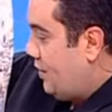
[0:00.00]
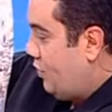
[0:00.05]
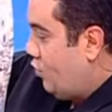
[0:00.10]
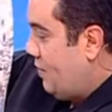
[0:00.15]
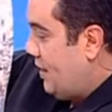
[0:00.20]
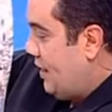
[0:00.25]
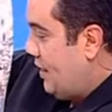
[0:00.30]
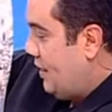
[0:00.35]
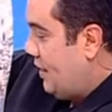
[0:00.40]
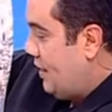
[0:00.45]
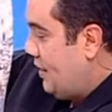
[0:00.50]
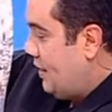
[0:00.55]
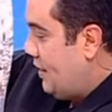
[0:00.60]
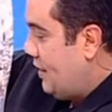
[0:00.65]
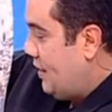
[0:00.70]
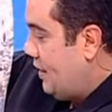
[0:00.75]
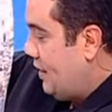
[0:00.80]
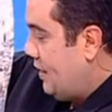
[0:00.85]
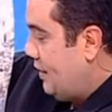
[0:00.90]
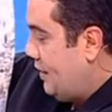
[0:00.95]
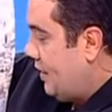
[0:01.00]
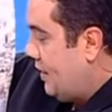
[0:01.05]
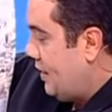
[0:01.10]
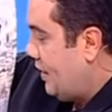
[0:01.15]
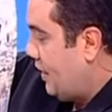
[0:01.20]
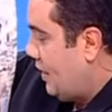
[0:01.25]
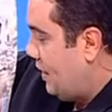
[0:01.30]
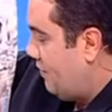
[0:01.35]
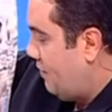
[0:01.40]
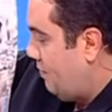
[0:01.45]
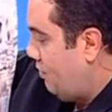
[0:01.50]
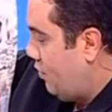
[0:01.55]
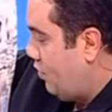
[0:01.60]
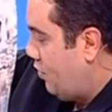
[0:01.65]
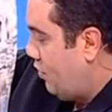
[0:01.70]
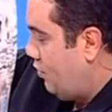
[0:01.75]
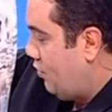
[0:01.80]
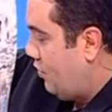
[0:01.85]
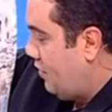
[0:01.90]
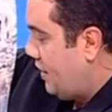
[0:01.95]
تباع التذاكر دار ثقافه بن
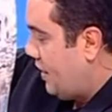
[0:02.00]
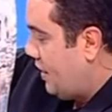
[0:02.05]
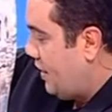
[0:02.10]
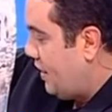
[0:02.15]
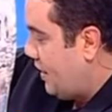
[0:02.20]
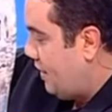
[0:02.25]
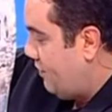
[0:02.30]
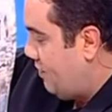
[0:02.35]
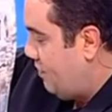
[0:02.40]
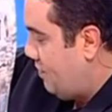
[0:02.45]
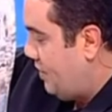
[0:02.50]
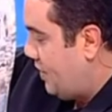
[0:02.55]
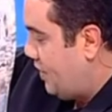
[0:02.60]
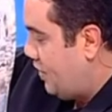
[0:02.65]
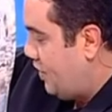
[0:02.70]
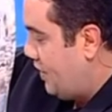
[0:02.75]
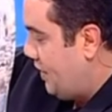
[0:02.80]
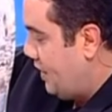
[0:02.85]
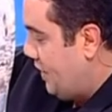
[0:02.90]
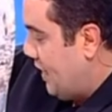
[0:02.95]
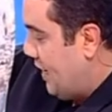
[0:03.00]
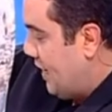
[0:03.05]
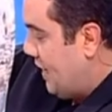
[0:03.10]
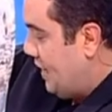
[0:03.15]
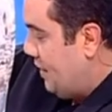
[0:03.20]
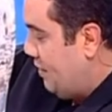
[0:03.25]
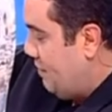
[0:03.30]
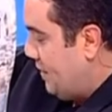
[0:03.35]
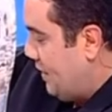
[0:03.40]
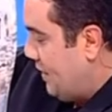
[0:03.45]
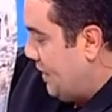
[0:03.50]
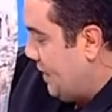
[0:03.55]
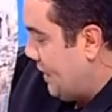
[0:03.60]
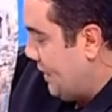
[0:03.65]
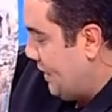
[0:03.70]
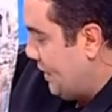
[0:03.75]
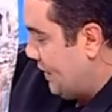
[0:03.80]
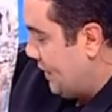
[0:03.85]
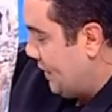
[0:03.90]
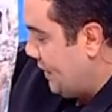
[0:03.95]
خلدون دار ثقافه بن رشيق المدار
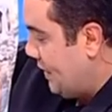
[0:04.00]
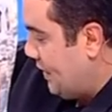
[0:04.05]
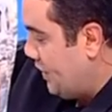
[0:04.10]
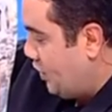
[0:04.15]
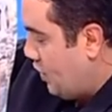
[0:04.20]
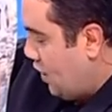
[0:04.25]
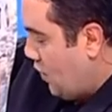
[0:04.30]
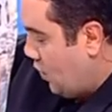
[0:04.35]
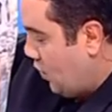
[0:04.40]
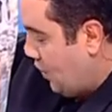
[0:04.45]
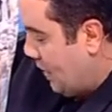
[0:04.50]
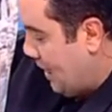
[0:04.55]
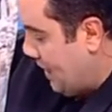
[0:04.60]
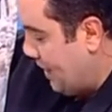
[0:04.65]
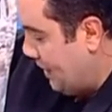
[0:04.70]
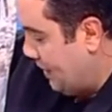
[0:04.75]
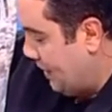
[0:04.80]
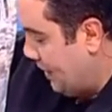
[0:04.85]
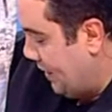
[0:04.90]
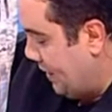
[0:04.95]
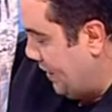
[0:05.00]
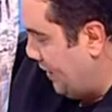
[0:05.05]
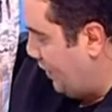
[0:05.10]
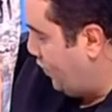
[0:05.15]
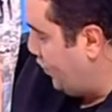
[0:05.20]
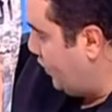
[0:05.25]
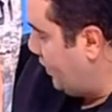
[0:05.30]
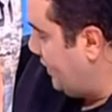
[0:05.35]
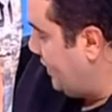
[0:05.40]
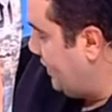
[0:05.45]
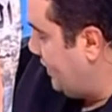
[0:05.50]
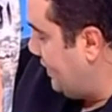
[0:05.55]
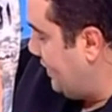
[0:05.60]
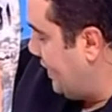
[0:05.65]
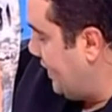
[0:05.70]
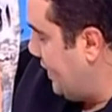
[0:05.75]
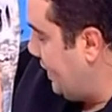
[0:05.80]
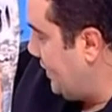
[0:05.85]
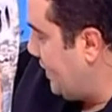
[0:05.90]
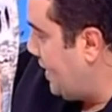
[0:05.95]
قرطاج وقاعه
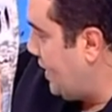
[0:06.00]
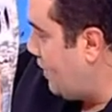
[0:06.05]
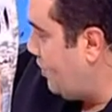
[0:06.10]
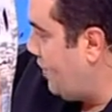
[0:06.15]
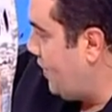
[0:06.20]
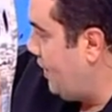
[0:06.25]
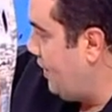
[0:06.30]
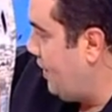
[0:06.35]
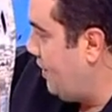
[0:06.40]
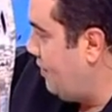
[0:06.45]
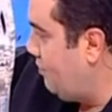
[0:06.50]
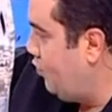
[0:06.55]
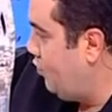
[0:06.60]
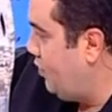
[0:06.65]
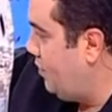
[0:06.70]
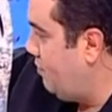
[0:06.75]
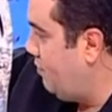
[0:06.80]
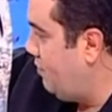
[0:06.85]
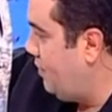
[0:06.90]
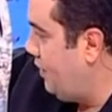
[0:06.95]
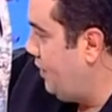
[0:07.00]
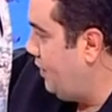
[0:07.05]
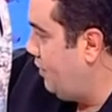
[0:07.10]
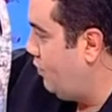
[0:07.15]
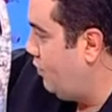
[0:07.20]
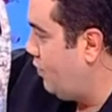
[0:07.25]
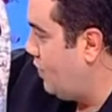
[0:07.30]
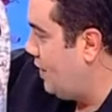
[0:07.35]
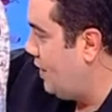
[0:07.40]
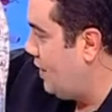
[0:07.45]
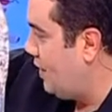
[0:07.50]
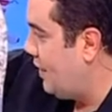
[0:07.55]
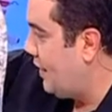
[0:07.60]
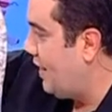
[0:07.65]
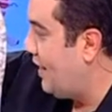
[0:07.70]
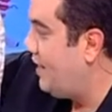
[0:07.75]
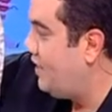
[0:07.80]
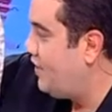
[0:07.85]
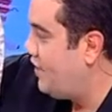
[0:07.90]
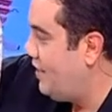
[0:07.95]
الكوليزي دعوه الى محبي
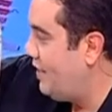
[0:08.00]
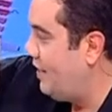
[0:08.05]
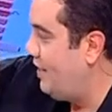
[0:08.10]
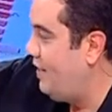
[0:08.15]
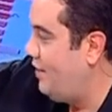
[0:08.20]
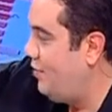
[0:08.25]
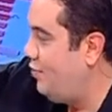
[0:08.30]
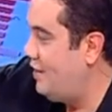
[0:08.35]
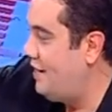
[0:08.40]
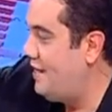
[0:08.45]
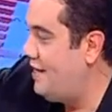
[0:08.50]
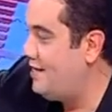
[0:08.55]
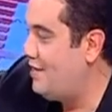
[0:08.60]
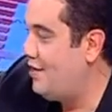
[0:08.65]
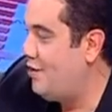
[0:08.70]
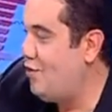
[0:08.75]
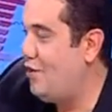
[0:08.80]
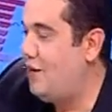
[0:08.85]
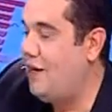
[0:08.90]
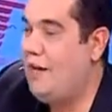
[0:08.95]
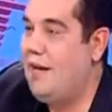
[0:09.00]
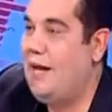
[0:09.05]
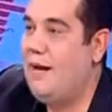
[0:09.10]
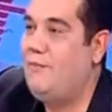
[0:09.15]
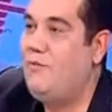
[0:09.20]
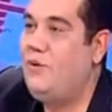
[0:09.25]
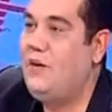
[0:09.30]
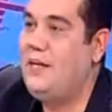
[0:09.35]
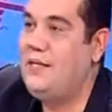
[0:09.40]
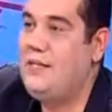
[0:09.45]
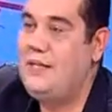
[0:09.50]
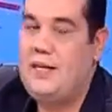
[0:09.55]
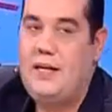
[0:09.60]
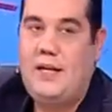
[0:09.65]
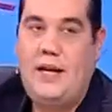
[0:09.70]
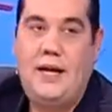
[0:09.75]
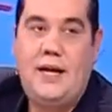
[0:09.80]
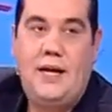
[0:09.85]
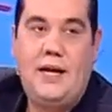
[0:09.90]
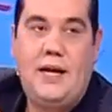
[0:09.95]
وعاشقي والناس الكل اللي حبوا الهادي
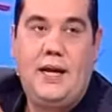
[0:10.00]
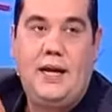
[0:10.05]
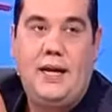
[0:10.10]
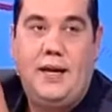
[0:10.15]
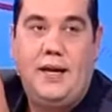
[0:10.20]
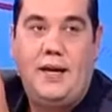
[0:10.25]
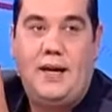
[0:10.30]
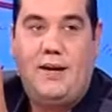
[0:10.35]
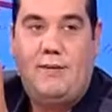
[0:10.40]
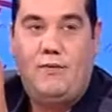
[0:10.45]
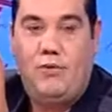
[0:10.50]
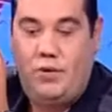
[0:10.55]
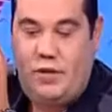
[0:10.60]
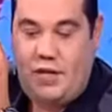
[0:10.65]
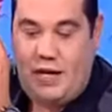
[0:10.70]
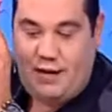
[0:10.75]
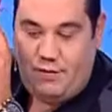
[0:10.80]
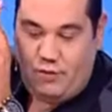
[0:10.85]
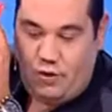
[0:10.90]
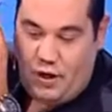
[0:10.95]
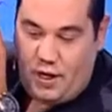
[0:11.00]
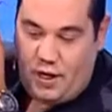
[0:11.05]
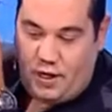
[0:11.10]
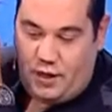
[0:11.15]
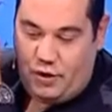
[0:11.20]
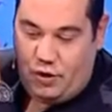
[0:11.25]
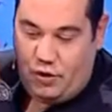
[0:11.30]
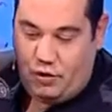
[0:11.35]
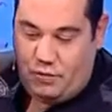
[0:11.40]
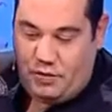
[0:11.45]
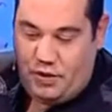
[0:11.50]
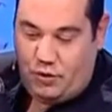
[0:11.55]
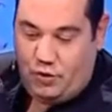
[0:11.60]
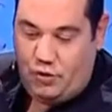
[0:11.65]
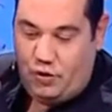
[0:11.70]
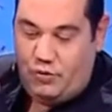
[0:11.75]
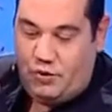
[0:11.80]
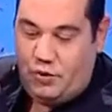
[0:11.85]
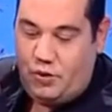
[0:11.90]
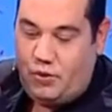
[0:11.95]
قله الله يرحمه وينعمه انهم
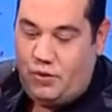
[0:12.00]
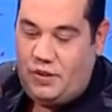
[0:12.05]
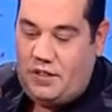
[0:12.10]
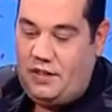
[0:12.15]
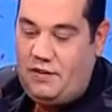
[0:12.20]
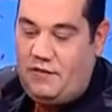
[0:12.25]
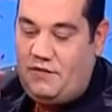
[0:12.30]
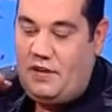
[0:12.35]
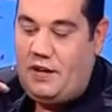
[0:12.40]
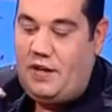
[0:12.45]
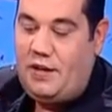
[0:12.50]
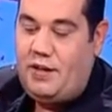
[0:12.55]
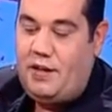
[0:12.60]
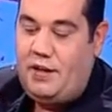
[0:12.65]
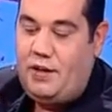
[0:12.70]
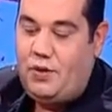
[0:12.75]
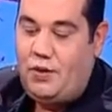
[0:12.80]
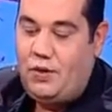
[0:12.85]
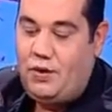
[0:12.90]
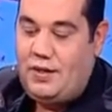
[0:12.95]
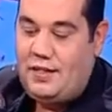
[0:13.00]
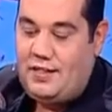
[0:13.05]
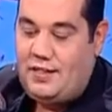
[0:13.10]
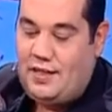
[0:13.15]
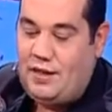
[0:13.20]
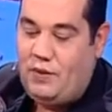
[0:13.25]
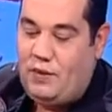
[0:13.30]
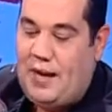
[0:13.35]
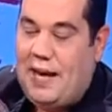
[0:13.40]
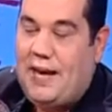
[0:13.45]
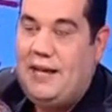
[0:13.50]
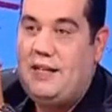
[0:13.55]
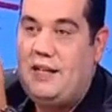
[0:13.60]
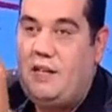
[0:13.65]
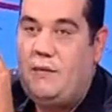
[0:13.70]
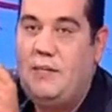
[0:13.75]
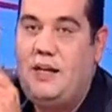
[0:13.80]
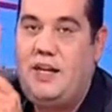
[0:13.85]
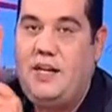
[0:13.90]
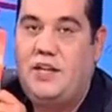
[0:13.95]
يكونوا موجودين في الكوليزي
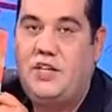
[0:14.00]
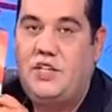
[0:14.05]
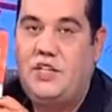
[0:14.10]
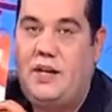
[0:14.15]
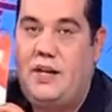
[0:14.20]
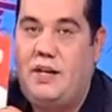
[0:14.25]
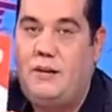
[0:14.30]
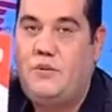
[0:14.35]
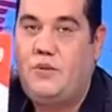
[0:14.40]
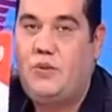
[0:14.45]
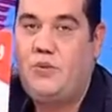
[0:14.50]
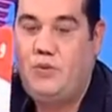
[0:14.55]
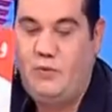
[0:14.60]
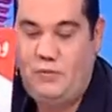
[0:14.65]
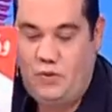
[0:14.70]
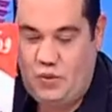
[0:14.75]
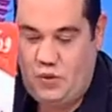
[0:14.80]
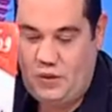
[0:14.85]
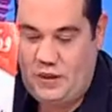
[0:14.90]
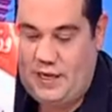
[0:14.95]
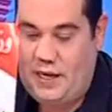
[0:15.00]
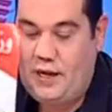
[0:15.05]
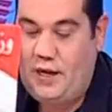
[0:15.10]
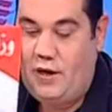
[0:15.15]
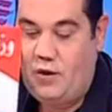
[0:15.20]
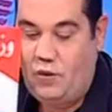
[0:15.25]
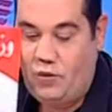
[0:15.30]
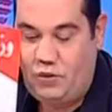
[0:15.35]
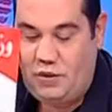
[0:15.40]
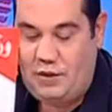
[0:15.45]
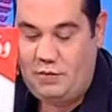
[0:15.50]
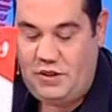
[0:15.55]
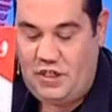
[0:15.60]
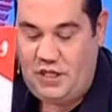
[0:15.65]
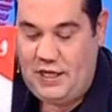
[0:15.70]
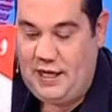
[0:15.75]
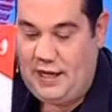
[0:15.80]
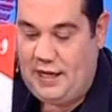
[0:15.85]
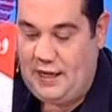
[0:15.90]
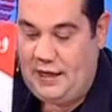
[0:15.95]
والعائدات الماليه ان شاء الله باش تكون موجوده
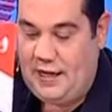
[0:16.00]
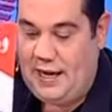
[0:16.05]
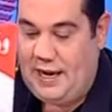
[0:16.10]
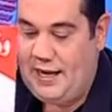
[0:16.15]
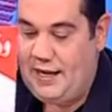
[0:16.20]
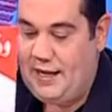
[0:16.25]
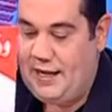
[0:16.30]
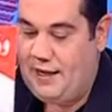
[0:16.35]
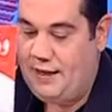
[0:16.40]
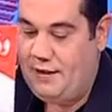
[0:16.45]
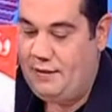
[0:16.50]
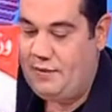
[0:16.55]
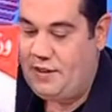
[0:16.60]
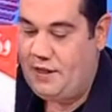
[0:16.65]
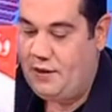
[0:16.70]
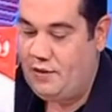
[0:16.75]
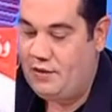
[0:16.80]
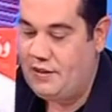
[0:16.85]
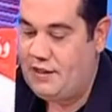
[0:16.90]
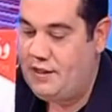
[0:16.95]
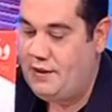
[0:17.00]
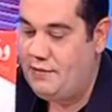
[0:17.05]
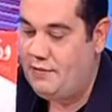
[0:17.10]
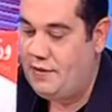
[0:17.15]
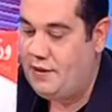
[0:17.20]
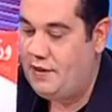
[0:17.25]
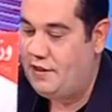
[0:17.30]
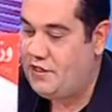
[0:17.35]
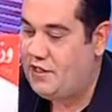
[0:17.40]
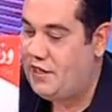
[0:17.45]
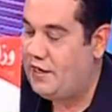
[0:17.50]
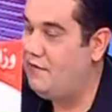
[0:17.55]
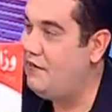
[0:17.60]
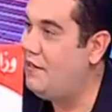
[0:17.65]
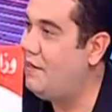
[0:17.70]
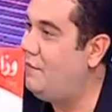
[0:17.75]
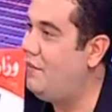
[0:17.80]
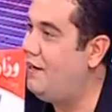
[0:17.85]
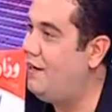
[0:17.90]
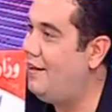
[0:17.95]
وتمشي للعائله نتاعو سليم
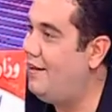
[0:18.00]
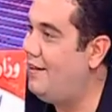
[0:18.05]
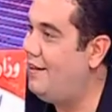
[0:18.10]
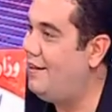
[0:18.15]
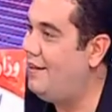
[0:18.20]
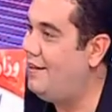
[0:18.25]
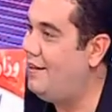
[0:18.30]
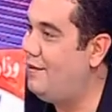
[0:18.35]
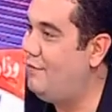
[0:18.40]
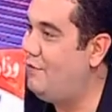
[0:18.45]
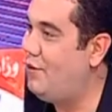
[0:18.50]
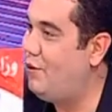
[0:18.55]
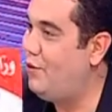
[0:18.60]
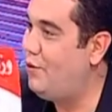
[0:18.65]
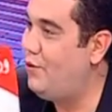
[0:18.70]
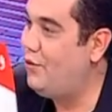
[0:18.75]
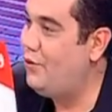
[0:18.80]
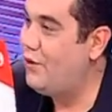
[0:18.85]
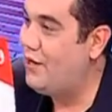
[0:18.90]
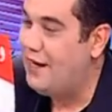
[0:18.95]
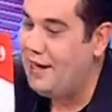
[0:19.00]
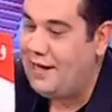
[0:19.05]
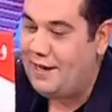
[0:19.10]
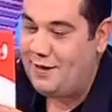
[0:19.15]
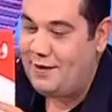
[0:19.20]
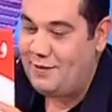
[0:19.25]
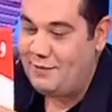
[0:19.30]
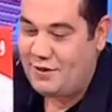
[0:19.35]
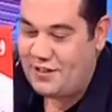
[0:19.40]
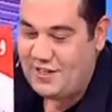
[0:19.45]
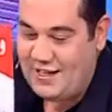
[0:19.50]
شرفنا بالحضور باش